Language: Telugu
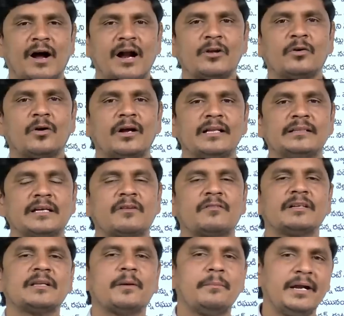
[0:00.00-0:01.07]
వాడుకోవాలి
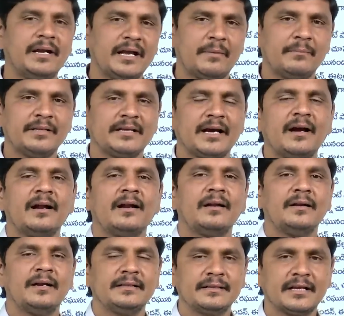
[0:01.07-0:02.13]
తర్వాత మీడియా మీద
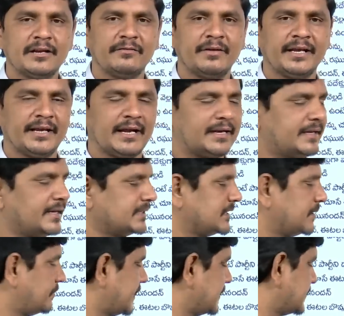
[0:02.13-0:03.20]
నిందలు వేయాలి అని
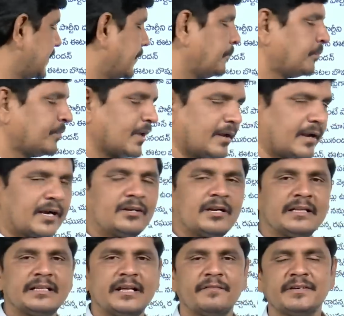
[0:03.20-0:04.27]
చెప్పేసి
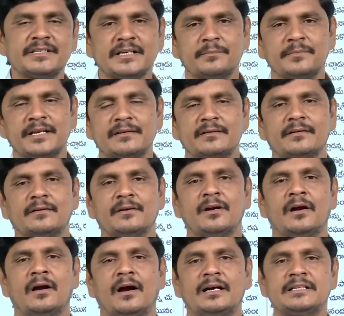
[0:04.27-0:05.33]
రఘునందన్ విషయం నేను
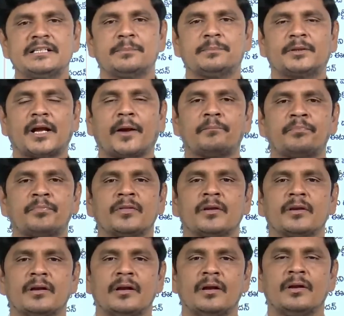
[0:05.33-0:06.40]
చెప్తా
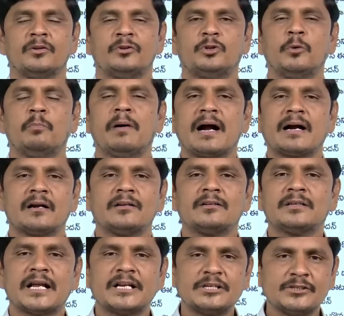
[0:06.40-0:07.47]
దుబ్బాకలో
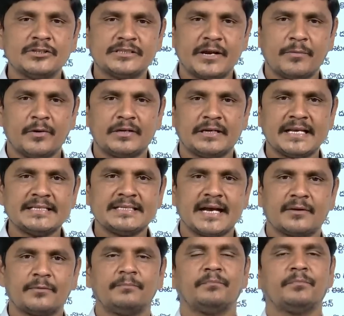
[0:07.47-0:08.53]
నన్ను చూసే
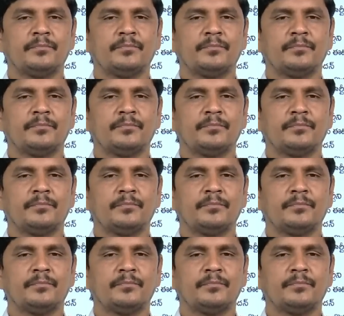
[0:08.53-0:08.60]
ఓట్లేశారు